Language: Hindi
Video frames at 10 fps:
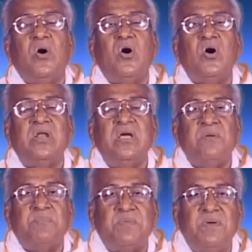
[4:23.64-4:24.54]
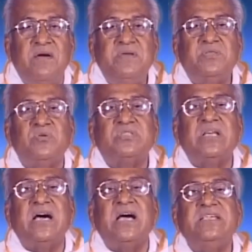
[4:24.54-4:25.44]
और प्रभावित
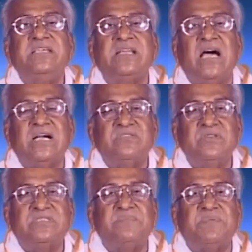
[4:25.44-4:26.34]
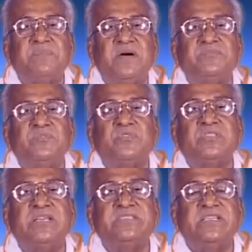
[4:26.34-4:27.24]
होता है ये राग द्वेष से प्रभावित
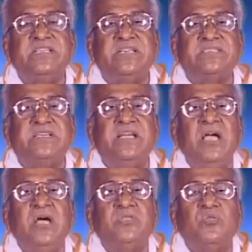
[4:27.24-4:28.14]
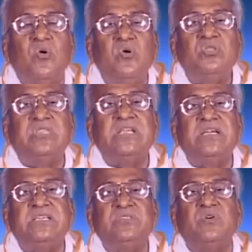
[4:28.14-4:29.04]
होता है इस तरीके से नौ तरह
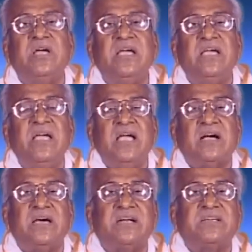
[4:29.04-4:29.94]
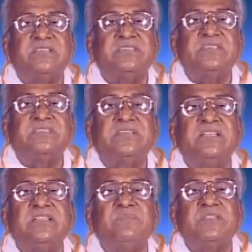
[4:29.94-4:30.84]
की जो है करेक्टरिस्टिक्स के
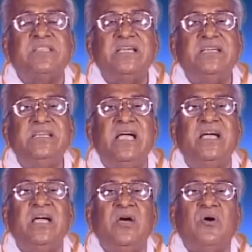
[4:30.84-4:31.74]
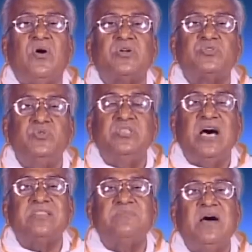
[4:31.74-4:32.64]
अंदर बताई गई है और शुद्ध
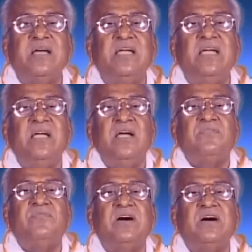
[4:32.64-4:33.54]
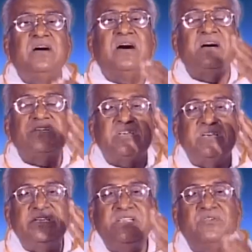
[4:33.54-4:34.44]
आत्मा है वह
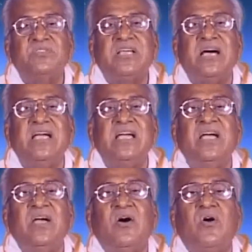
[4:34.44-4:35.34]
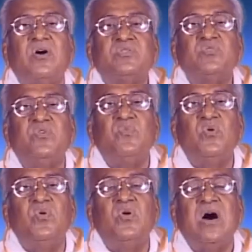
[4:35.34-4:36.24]
अशरीरी होता है और जो वो
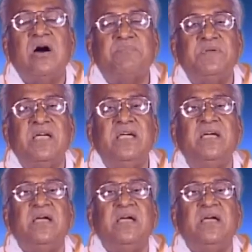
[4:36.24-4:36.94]
अपने